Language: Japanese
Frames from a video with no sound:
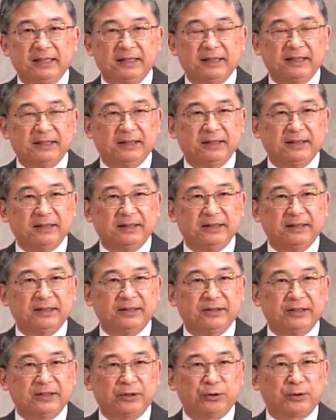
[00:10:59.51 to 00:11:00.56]

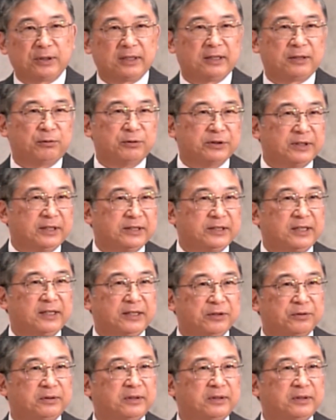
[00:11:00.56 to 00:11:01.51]
えー、で教会学校の先生が、ね、